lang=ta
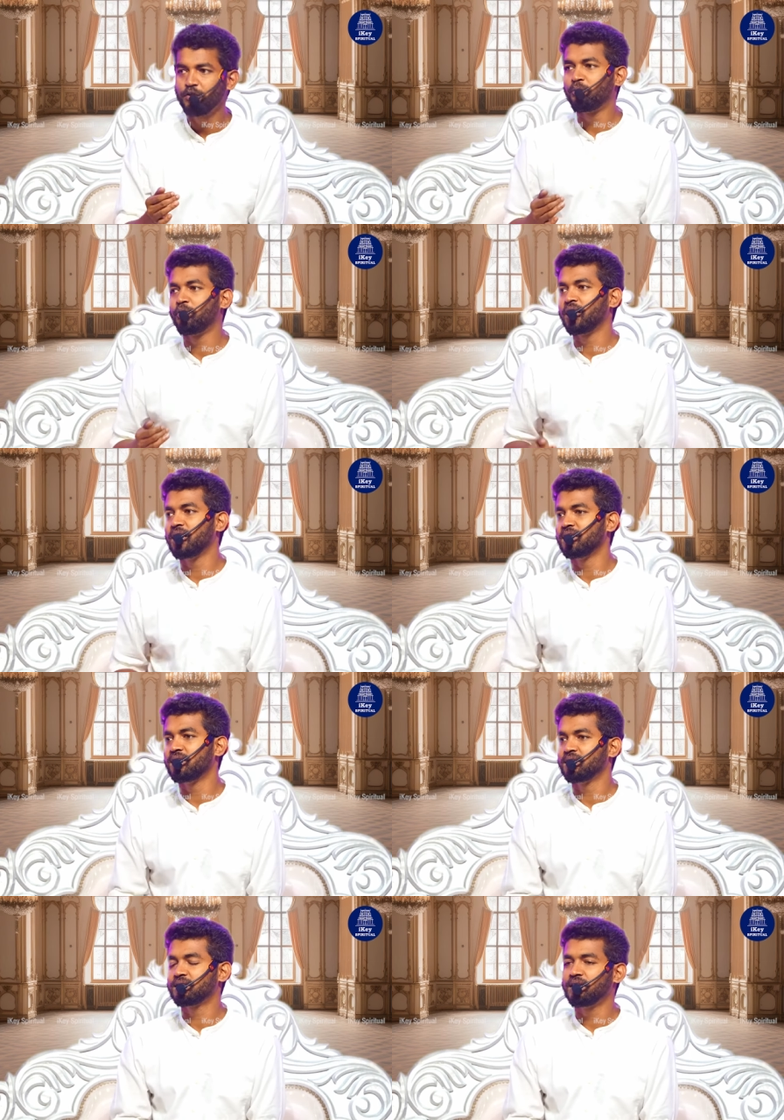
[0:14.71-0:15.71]
உங்க பொண்டாட்டிக்கு
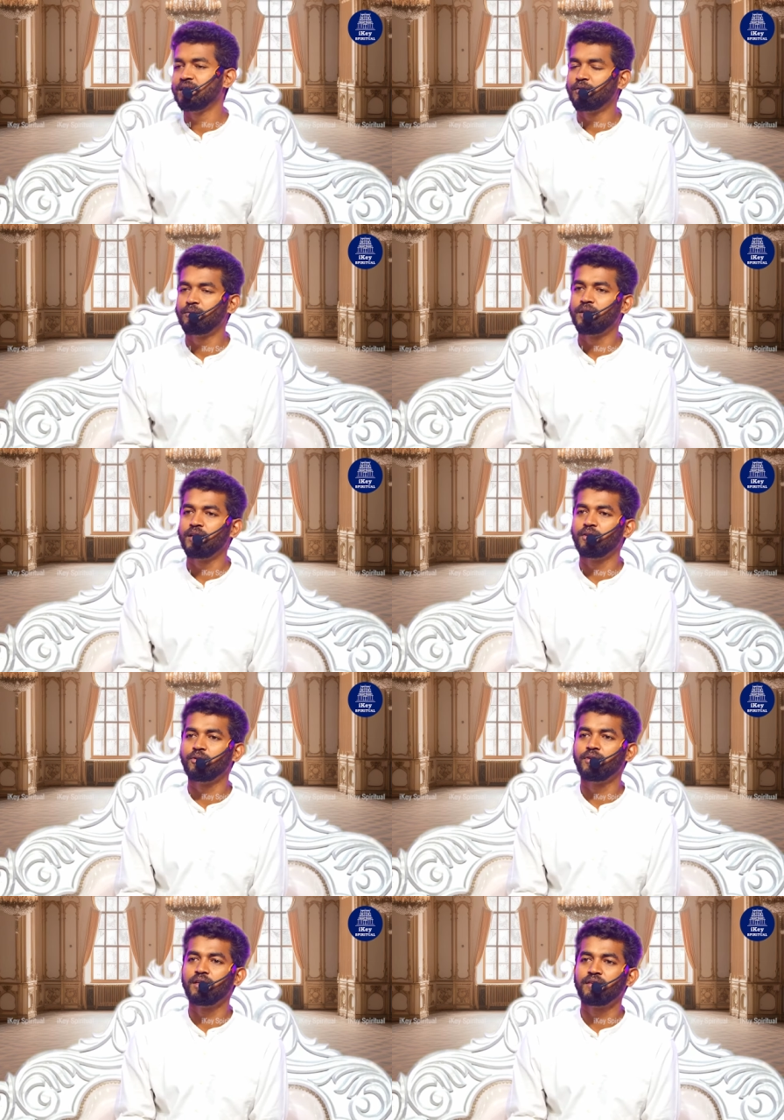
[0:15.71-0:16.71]
தெரிஞ்சிடும் இவன் பெரிய
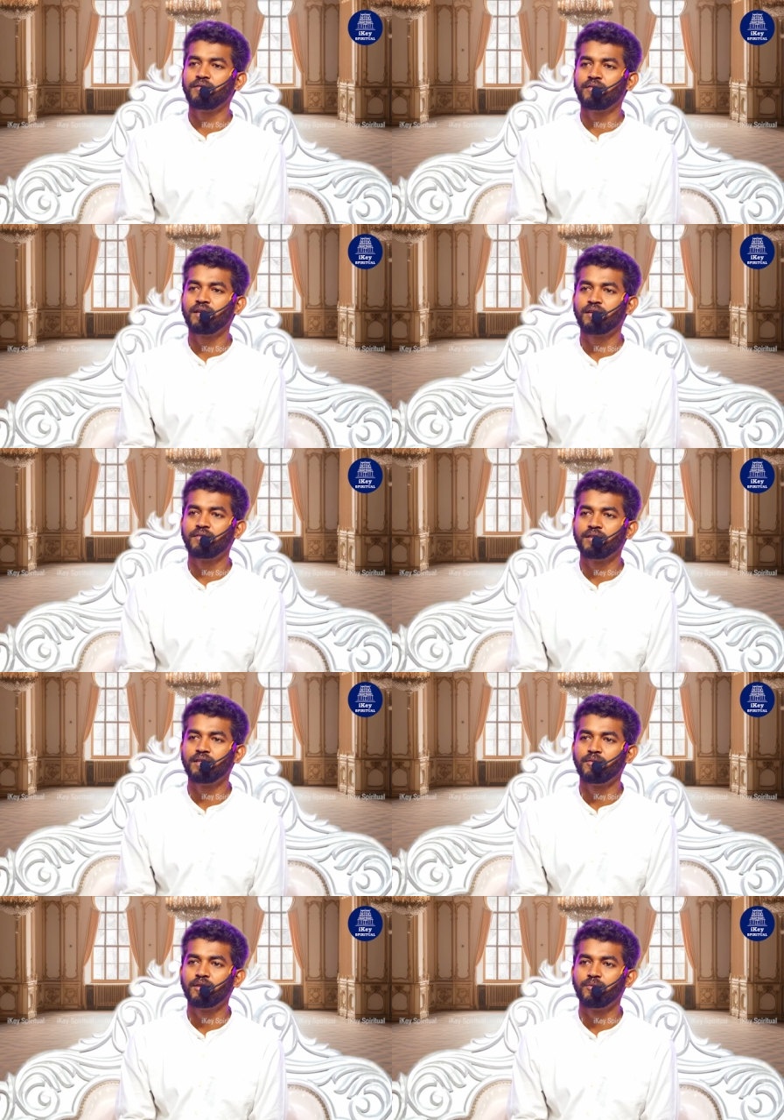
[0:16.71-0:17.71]
யோகிய இவன் வேற வந்து
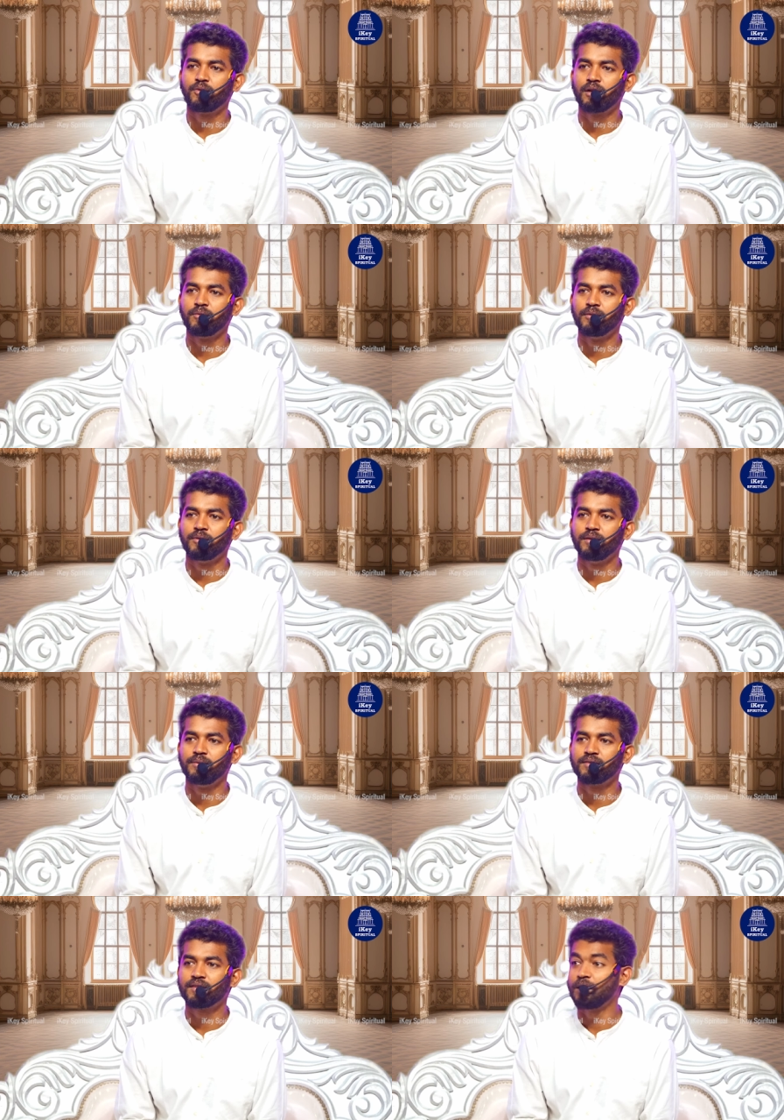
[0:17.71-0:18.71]
நம்ம கிட்ட பொறாமையை பத்தி
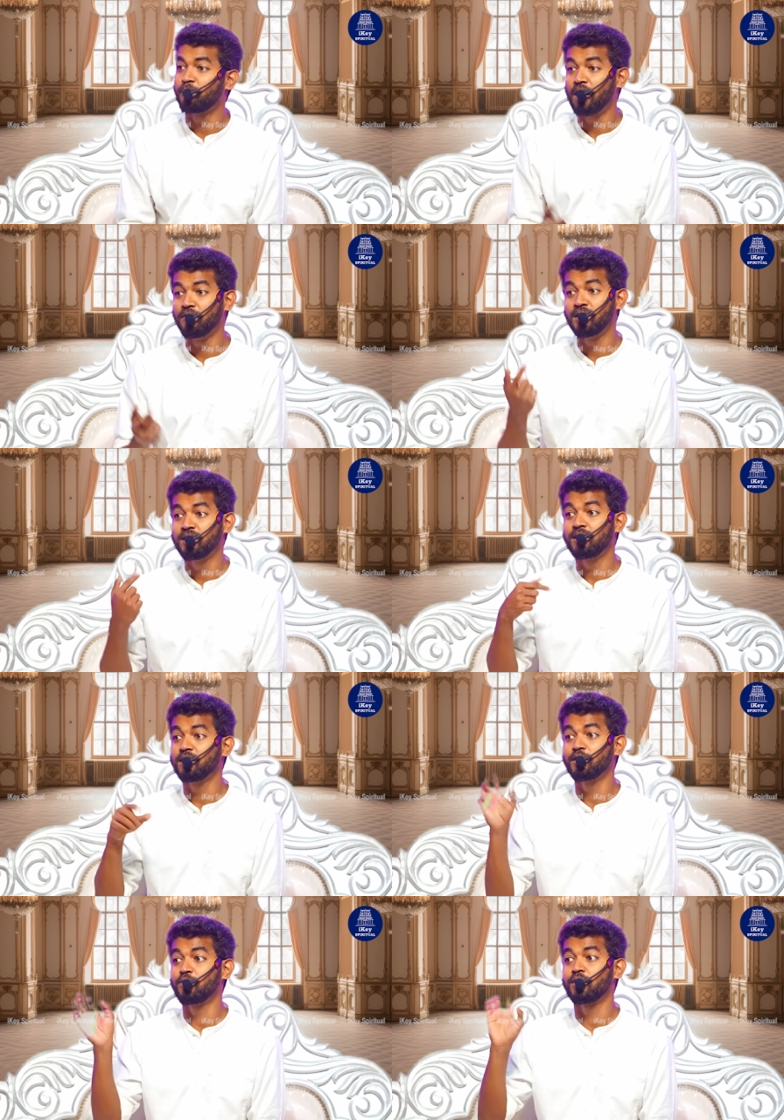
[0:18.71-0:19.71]
பேசுறான் இப்ப அவங்களுக்கு
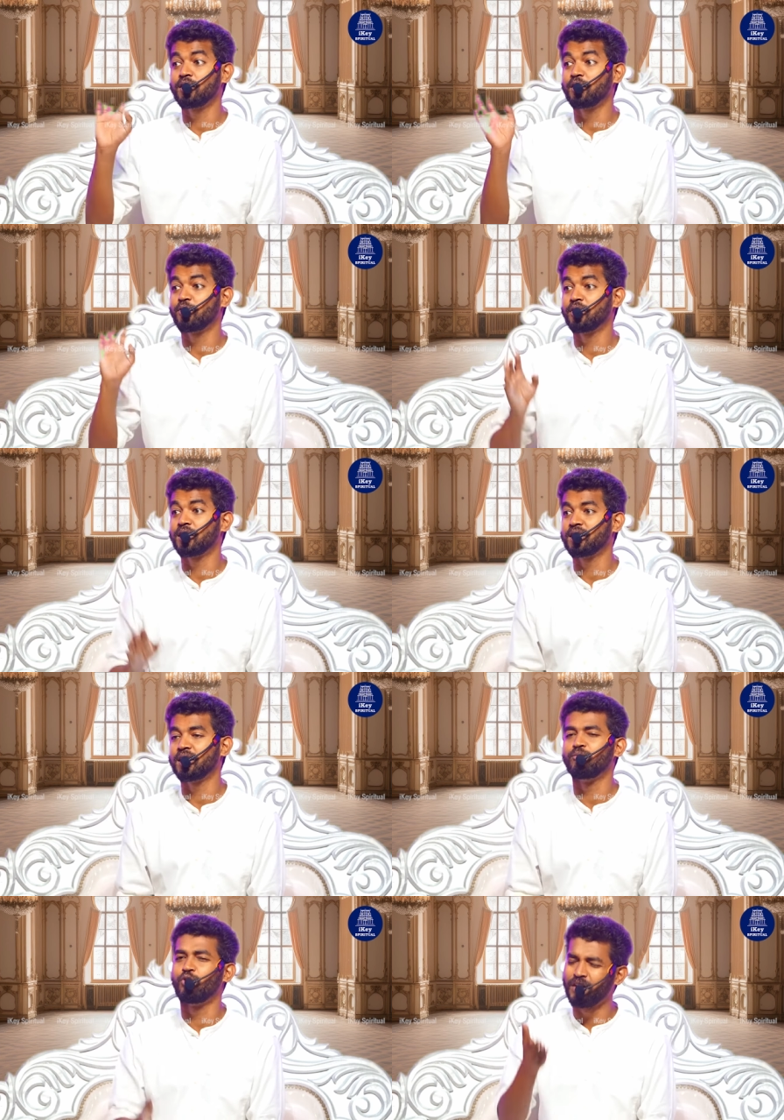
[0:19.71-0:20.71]
திருந்தணுன்றதுல நோக்கருவே
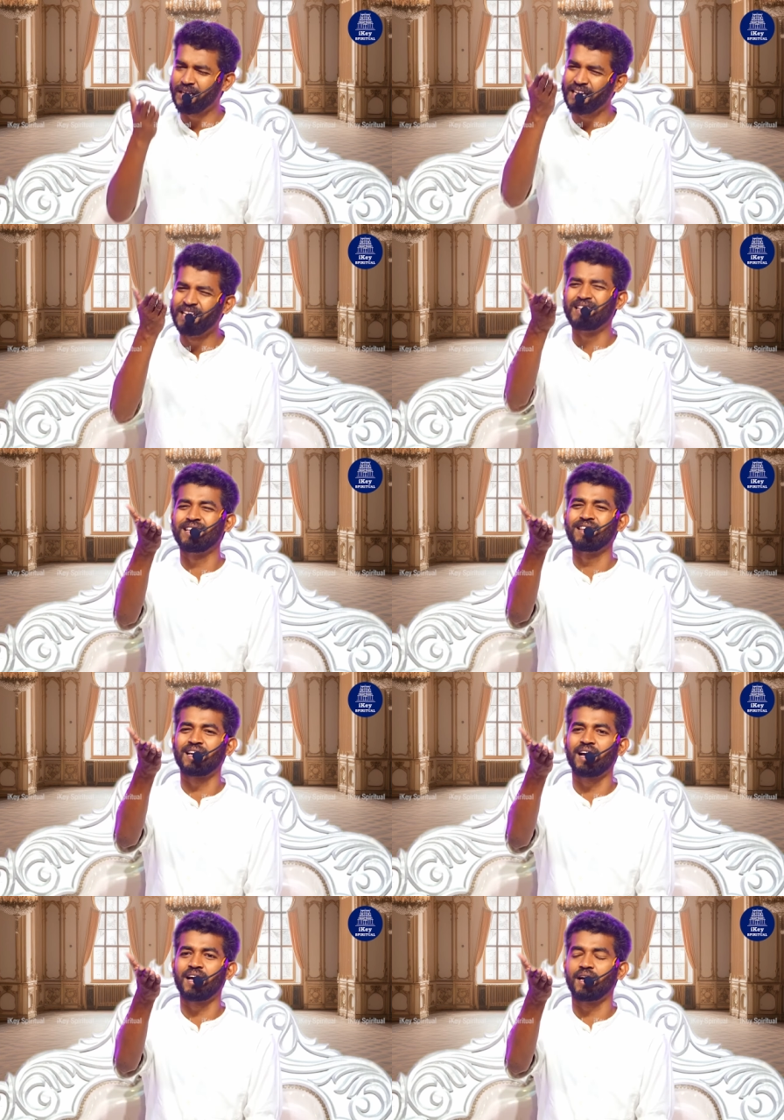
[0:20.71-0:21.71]
இருக்க நீ
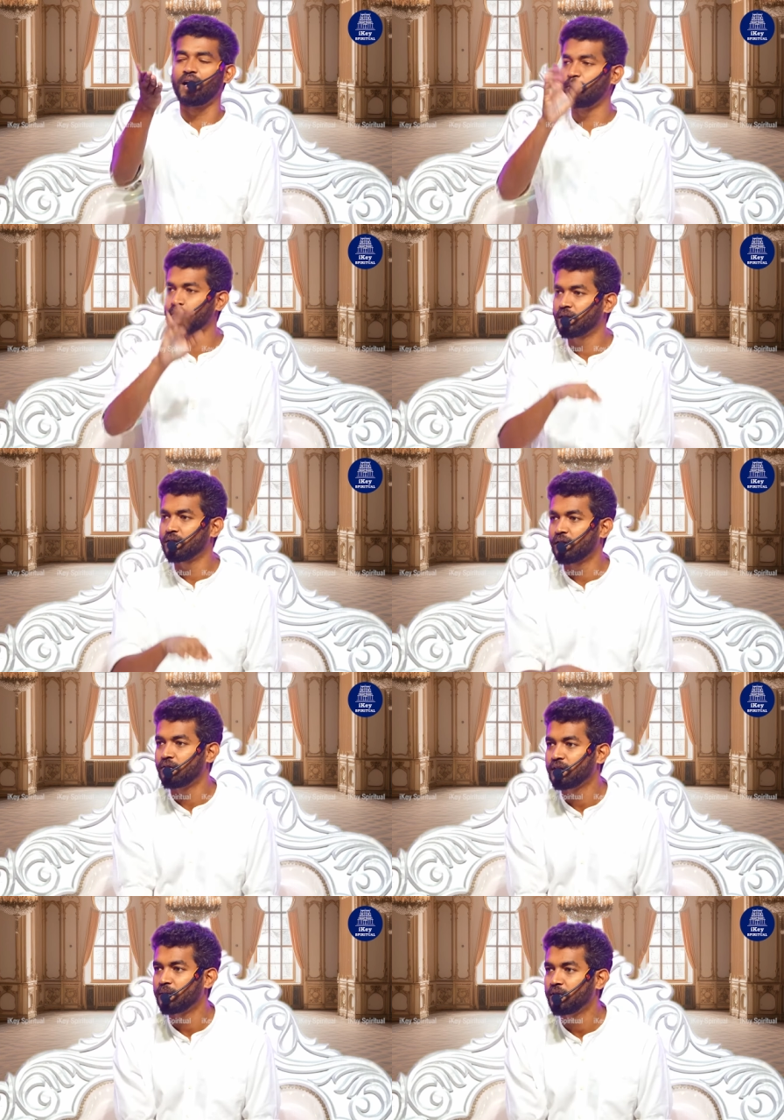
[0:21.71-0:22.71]
திருந்துறா அப்படித்தான் இருக்கும்
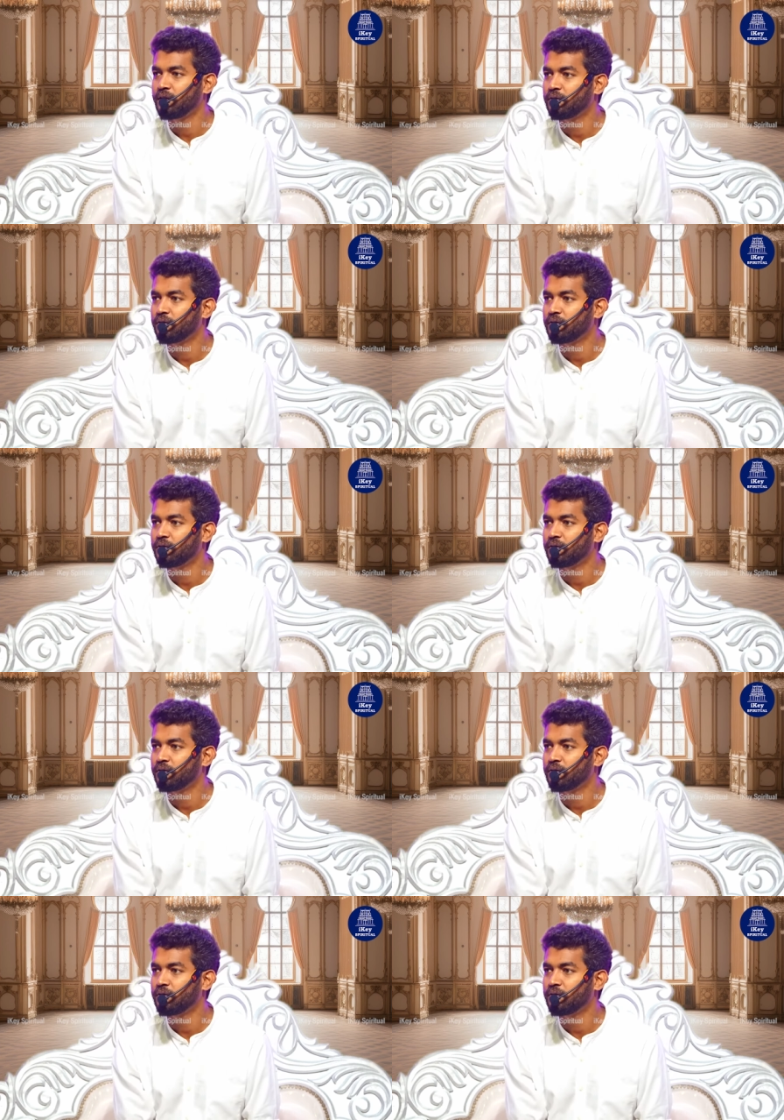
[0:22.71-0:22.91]
அவங்களுக்கு எப்படி